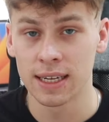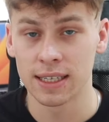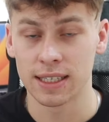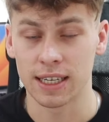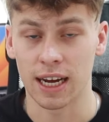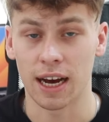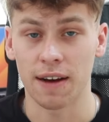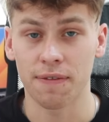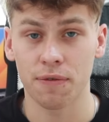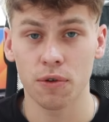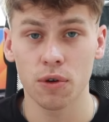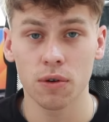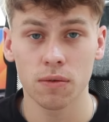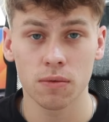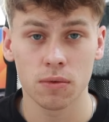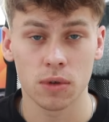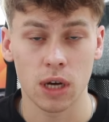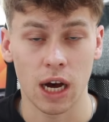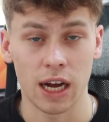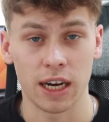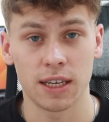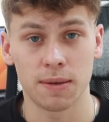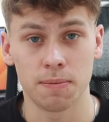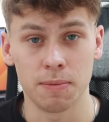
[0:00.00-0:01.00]
Dafür
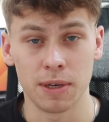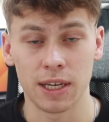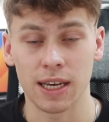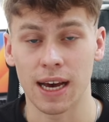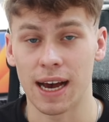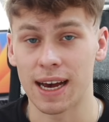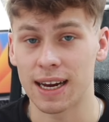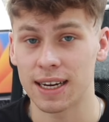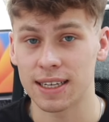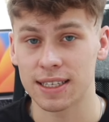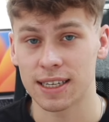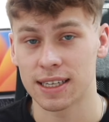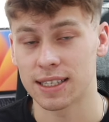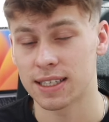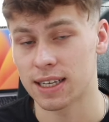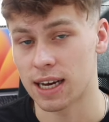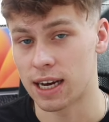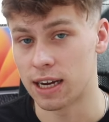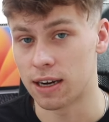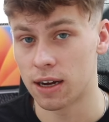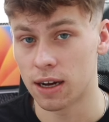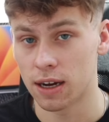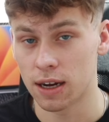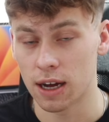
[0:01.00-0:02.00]
kann ich mich einerseits
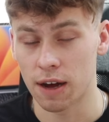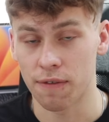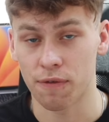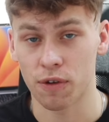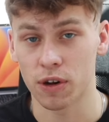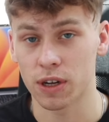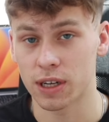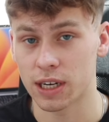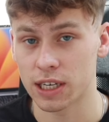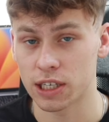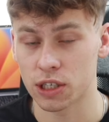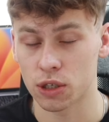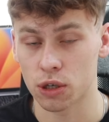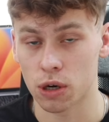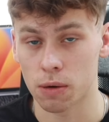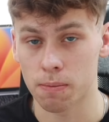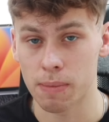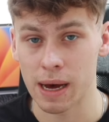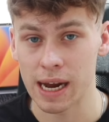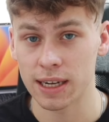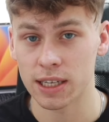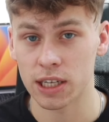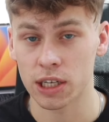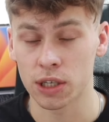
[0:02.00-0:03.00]
an erfolgreichen
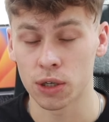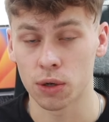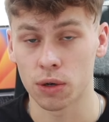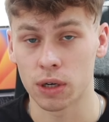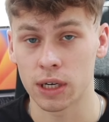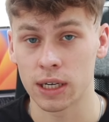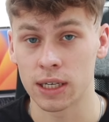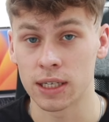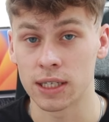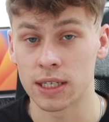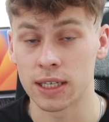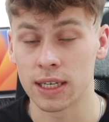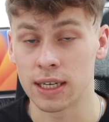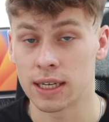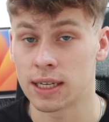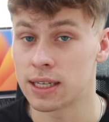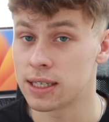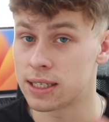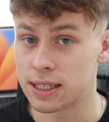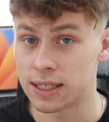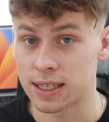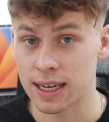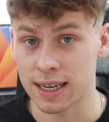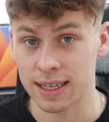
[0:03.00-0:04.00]
Competitoren orientieren,
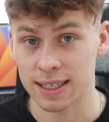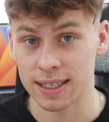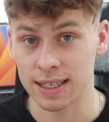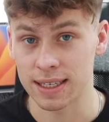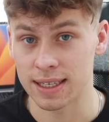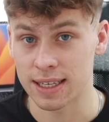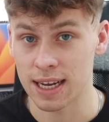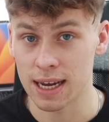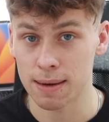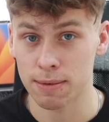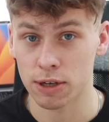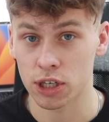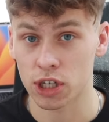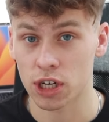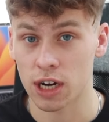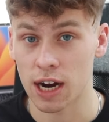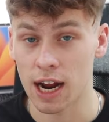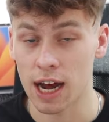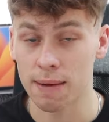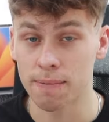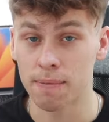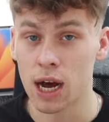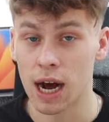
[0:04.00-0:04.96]
die Texte selber schreiben,